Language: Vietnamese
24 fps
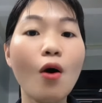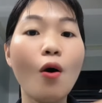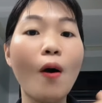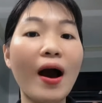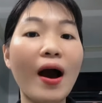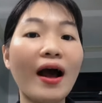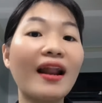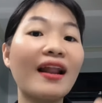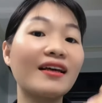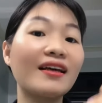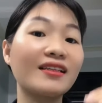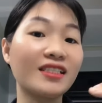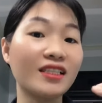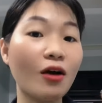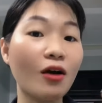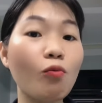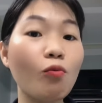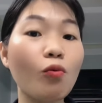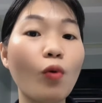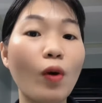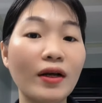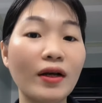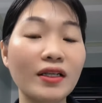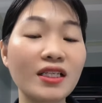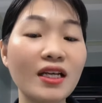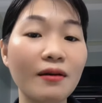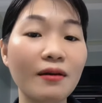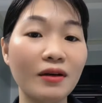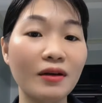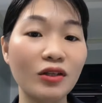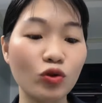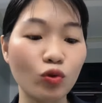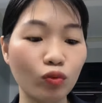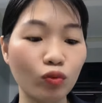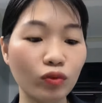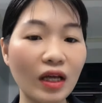hoặc là trong quá trình
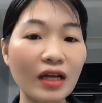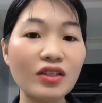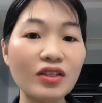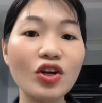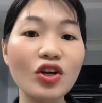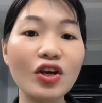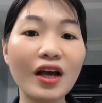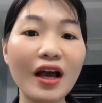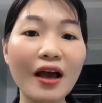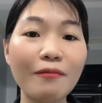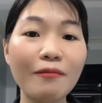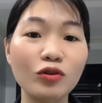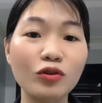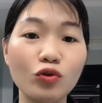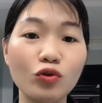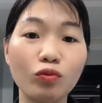mà chúng ta chơi game